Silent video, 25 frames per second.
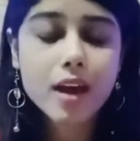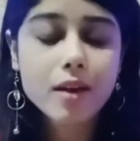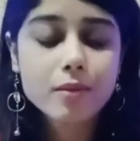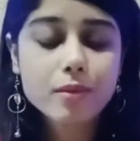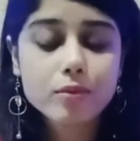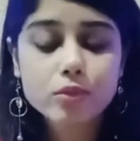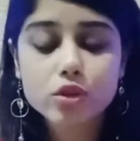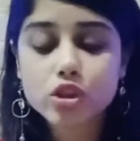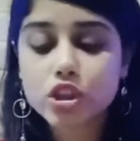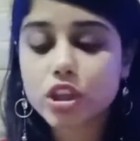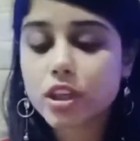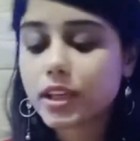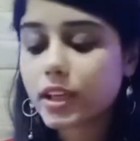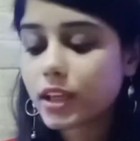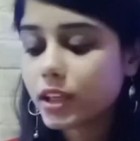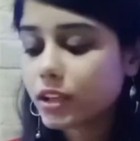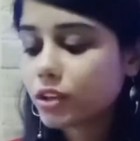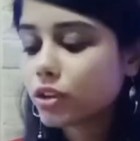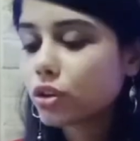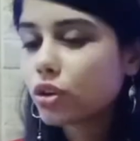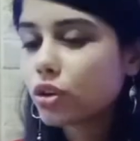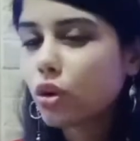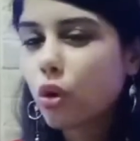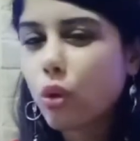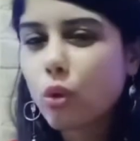मुझे ये
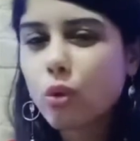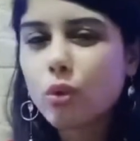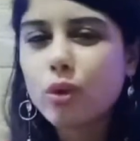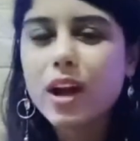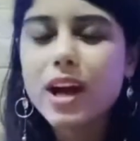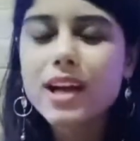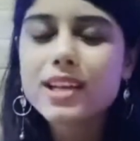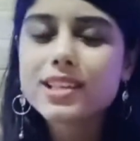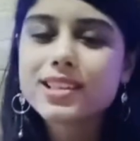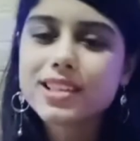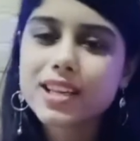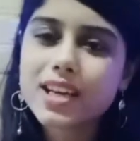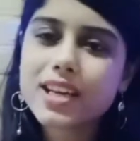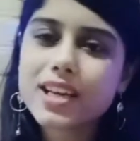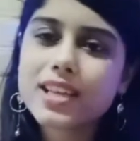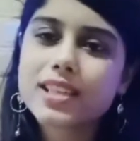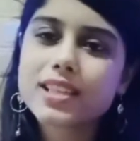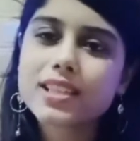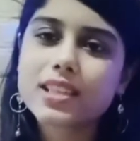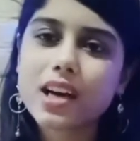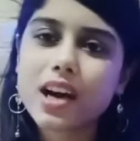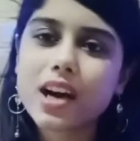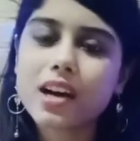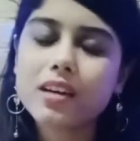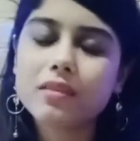थोड़ा सा इसका